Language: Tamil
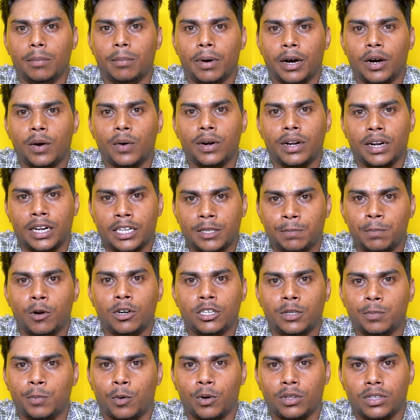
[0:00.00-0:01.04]
மக்களோட
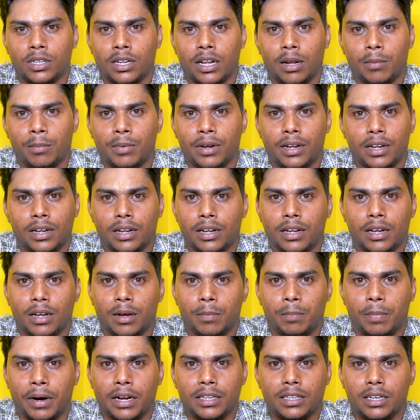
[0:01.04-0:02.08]
ரெஸ்பான்ஸ் பொறுத்து தான் நம்ம
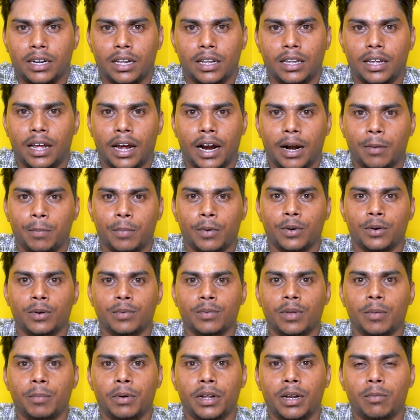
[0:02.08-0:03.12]
பார்த்துட்டு அதை ஆட் பண்ணோம்
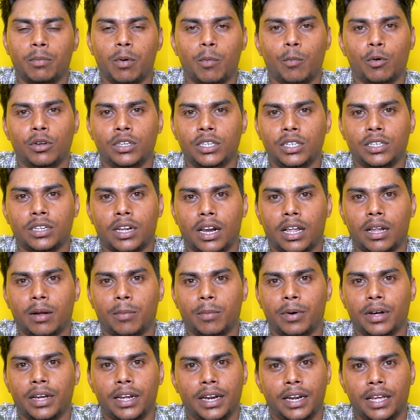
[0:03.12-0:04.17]
எப்படின்னா இப்போ மொஜிட்டாலாம்
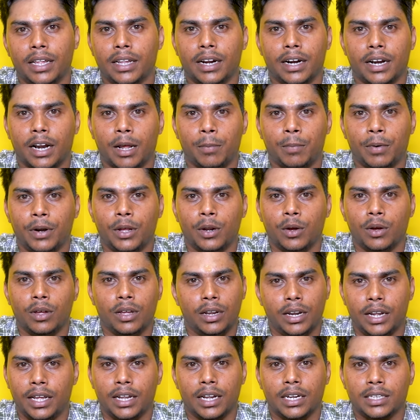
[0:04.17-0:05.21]
நம்ம இன்றைக்கி தான் ட்ரை பண்ணியிருக்கோம்
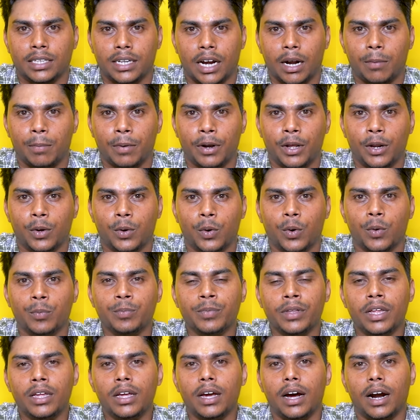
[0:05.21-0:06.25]
இன்றைக்கி தான் ஸ்டார்ட் பண்ணியிருக்கோம்
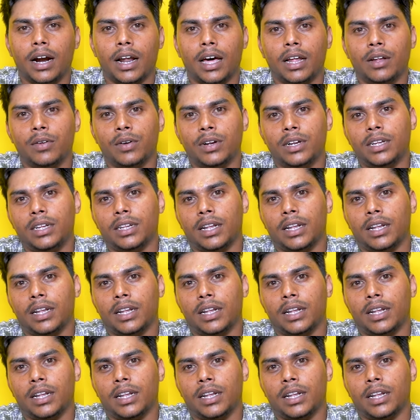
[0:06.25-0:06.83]
ஆனால் அது வந்து